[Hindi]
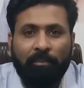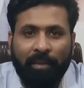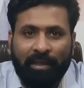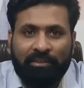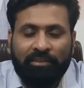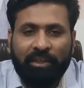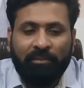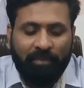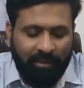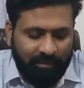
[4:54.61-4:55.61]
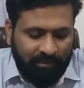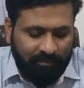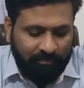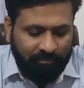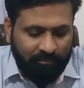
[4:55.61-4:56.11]
बैंक स्टेटमेंट
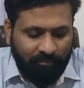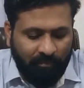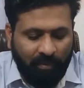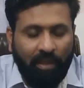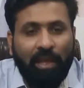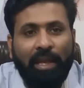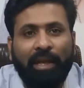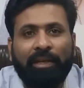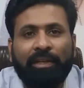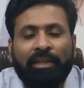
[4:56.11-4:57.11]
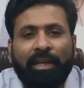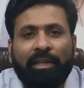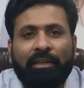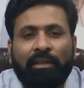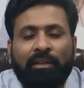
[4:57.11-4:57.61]
एन टी एन